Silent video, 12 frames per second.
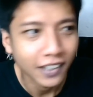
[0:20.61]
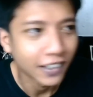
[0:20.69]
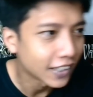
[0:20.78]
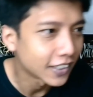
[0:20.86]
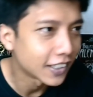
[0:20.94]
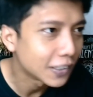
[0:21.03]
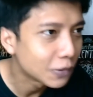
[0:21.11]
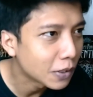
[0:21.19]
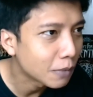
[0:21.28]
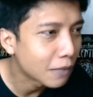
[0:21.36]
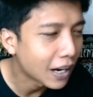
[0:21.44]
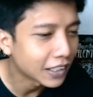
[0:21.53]
ya jadi
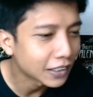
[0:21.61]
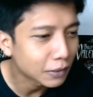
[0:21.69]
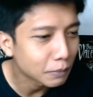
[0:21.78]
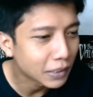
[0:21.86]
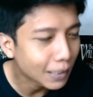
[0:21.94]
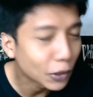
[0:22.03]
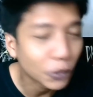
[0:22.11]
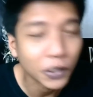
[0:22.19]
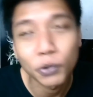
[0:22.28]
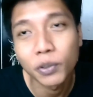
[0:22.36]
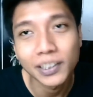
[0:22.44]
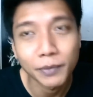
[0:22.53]
gue ban minta
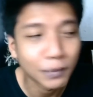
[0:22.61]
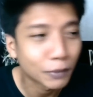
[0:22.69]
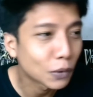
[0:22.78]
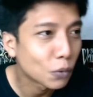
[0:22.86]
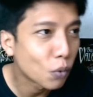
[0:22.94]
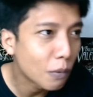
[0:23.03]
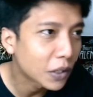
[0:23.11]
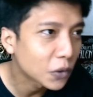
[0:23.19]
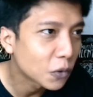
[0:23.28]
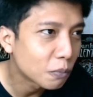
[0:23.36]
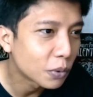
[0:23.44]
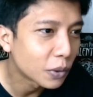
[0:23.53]
bantuan juga sama teman gue
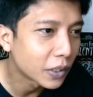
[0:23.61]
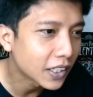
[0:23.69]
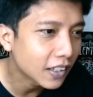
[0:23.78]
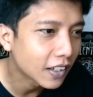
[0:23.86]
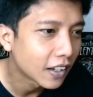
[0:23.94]
buat ngumpulin